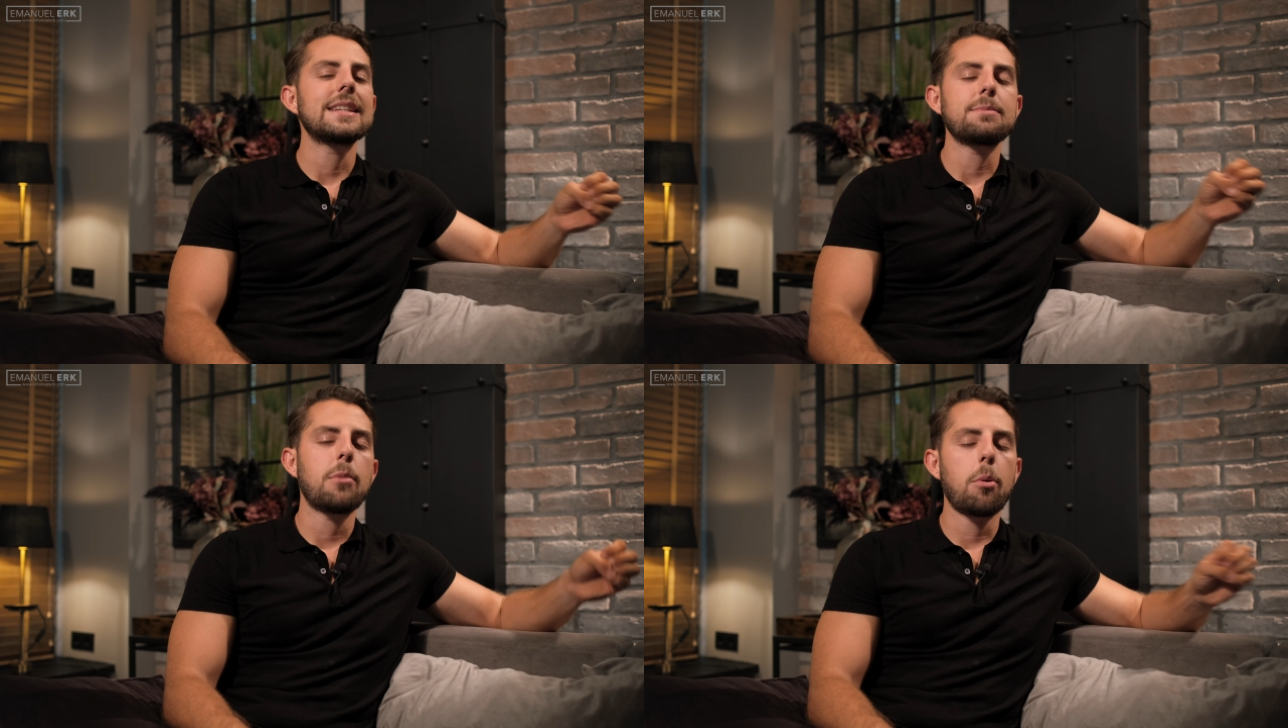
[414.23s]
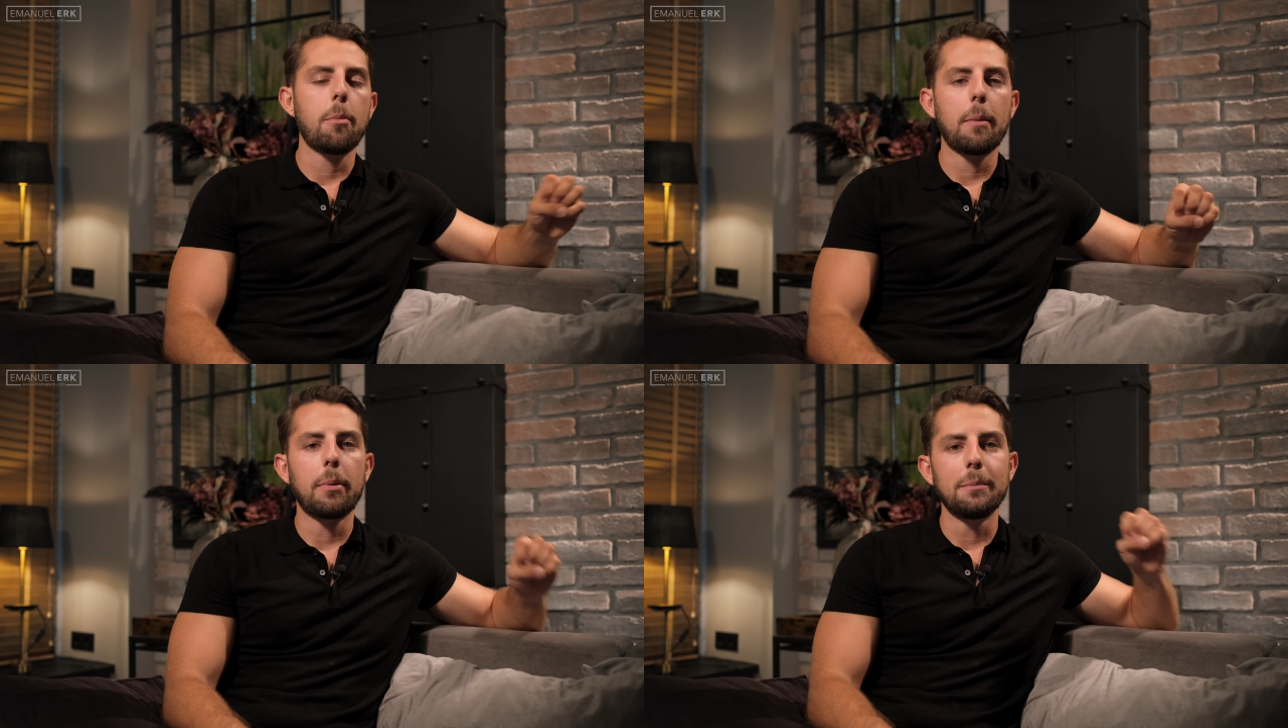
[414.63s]
dass Mama und
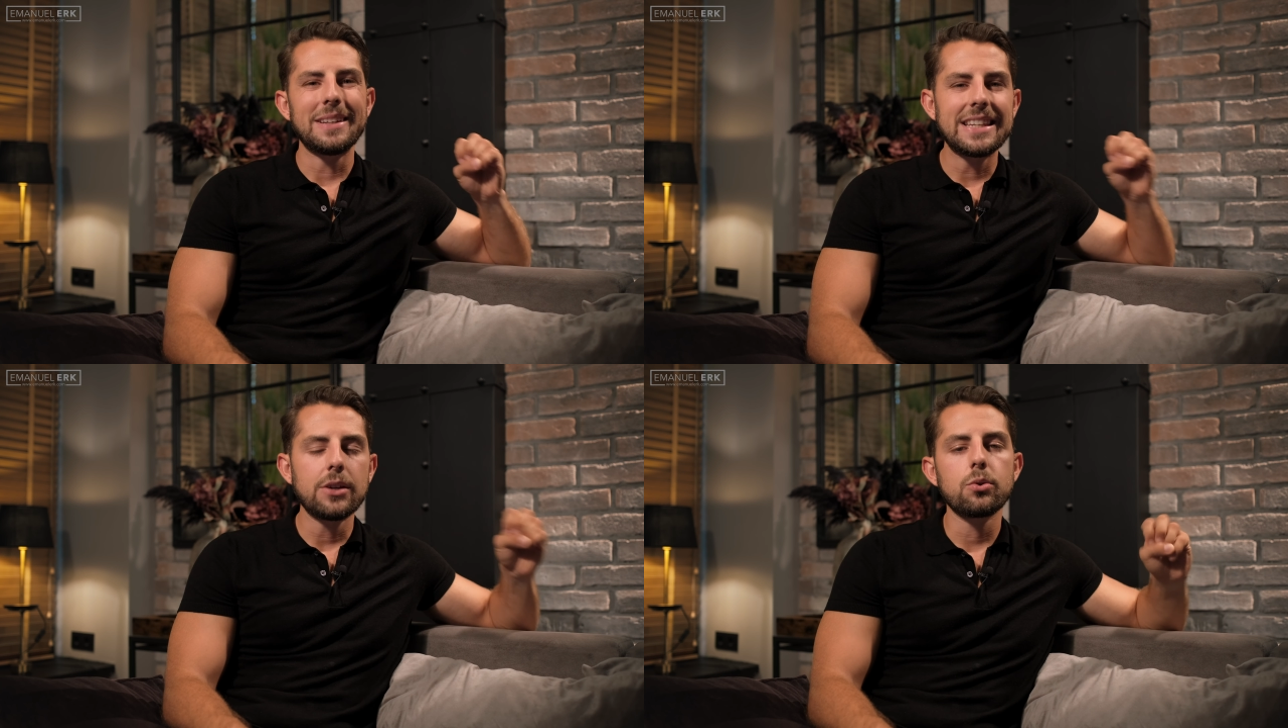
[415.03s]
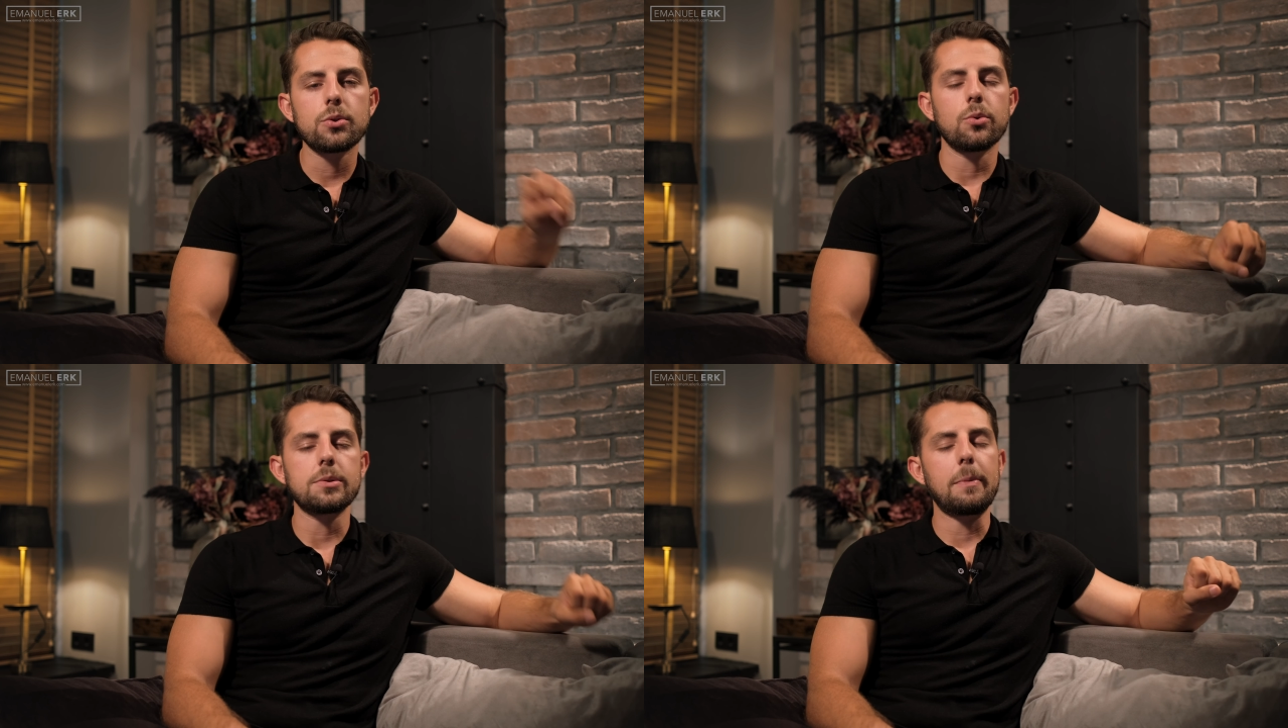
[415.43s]
Papa
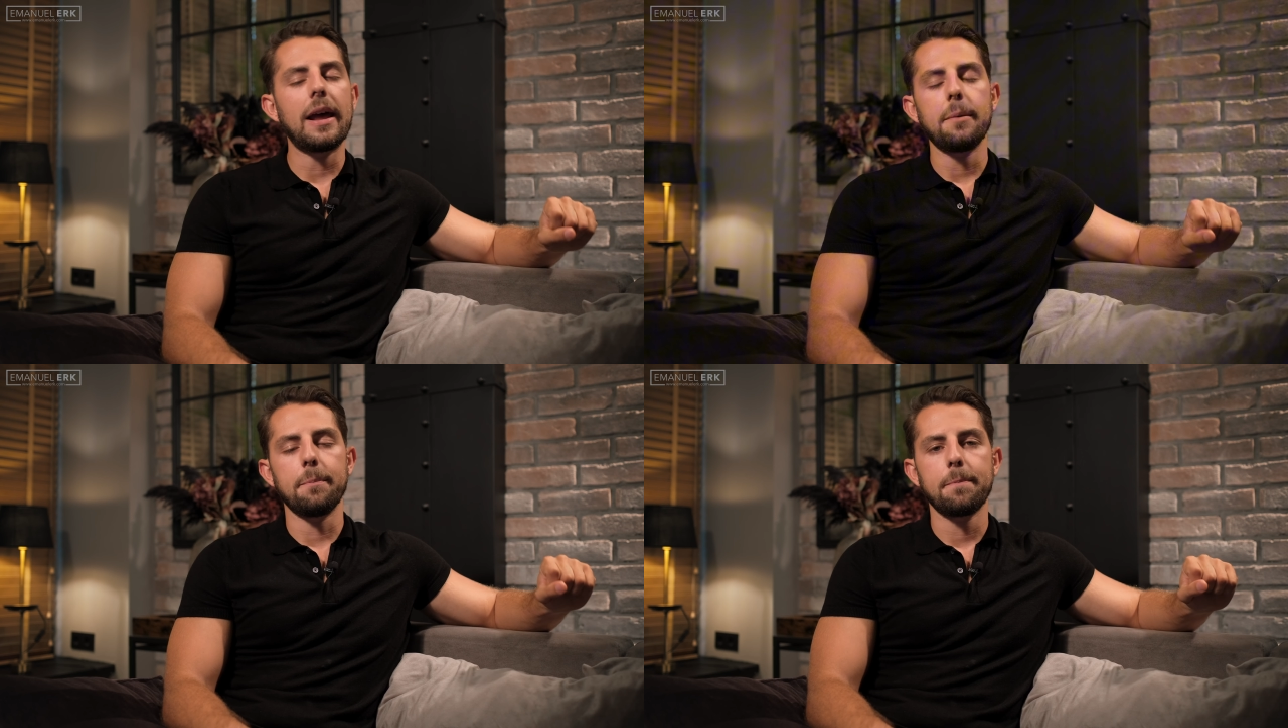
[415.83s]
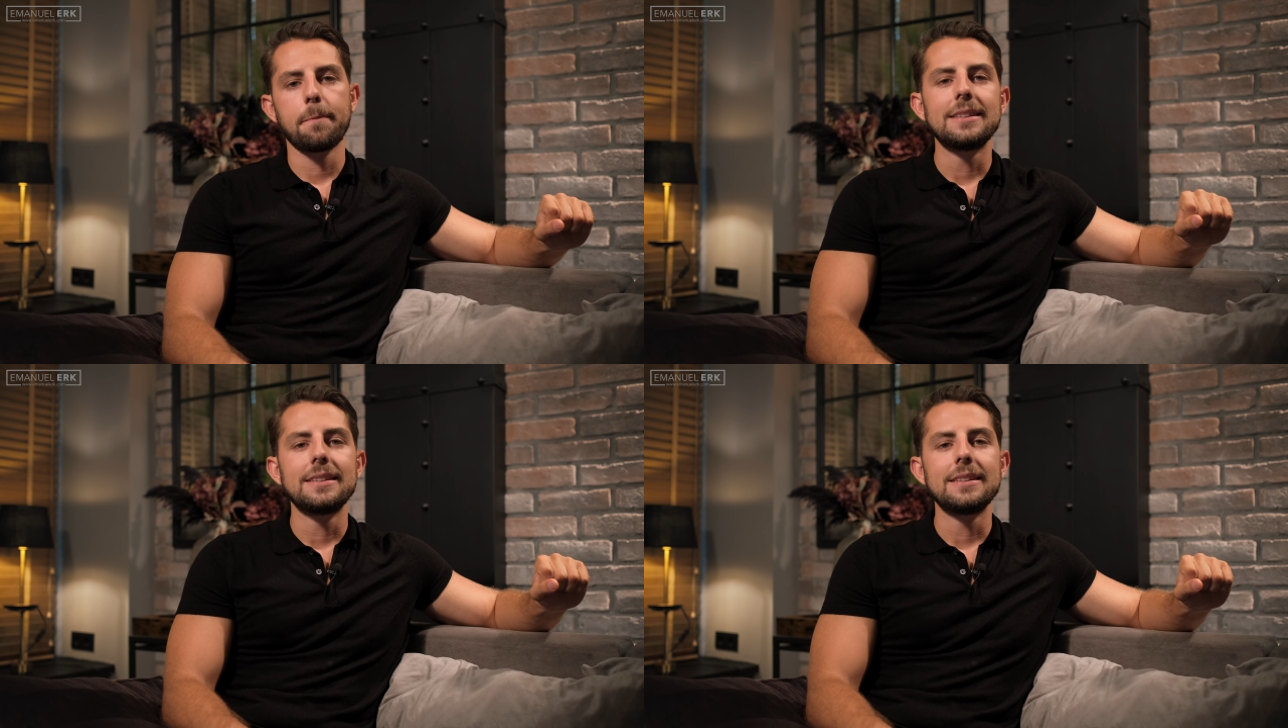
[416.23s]
bedingungslos bleiben,